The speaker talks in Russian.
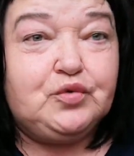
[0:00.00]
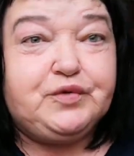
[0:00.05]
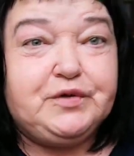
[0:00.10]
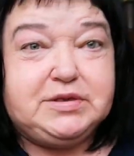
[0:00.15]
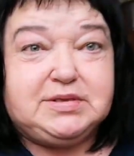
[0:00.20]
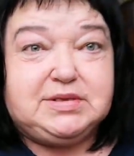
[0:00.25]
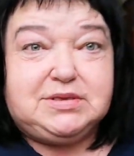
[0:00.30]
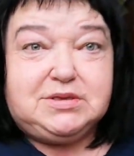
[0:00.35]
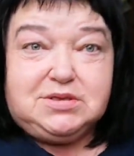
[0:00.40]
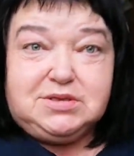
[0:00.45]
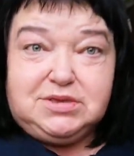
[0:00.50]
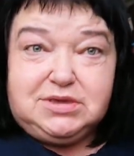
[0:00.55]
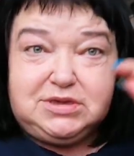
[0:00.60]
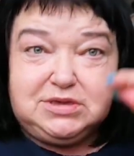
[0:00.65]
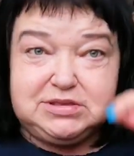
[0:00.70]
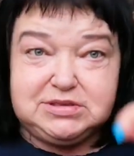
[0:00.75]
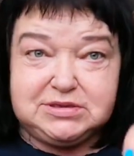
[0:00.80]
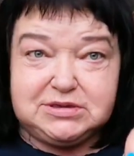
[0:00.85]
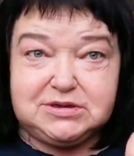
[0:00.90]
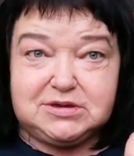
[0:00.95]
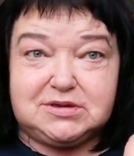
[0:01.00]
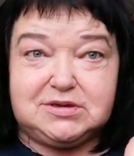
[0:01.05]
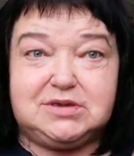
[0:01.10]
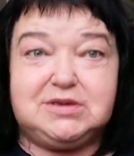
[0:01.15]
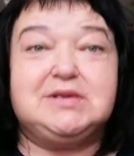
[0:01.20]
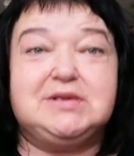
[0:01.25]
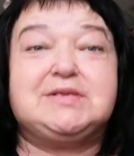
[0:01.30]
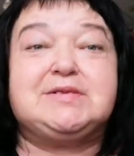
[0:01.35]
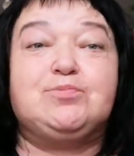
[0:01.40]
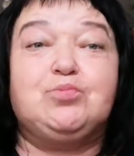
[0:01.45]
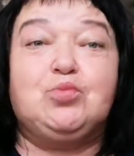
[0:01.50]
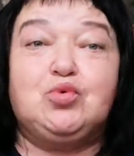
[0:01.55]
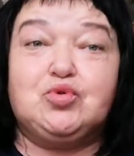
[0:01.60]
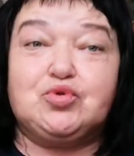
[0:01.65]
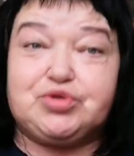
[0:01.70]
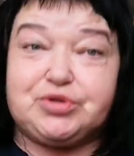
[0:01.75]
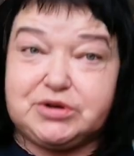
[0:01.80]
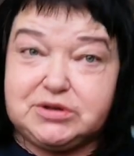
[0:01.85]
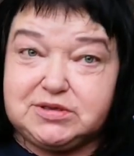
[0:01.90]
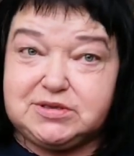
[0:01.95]
Но вы сидите и
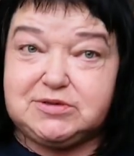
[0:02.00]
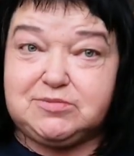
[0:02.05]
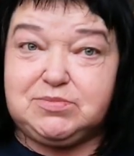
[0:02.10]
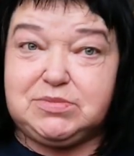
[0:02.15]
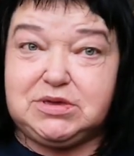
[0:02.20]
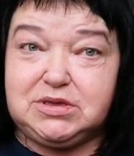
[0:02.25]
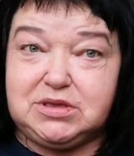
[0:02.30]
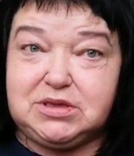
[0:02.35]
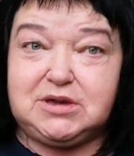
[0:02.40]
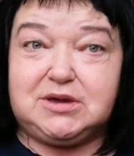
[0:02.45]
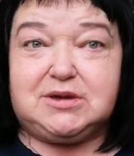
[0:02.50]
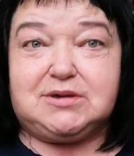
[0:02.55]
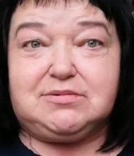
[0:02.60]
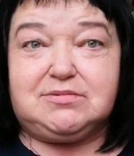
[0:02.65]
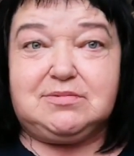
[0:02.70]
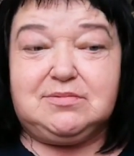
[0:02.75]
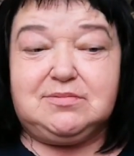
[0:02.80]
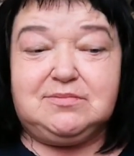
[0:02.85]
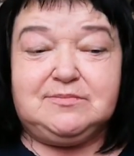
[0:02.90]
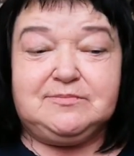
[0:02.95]
смотрите меня.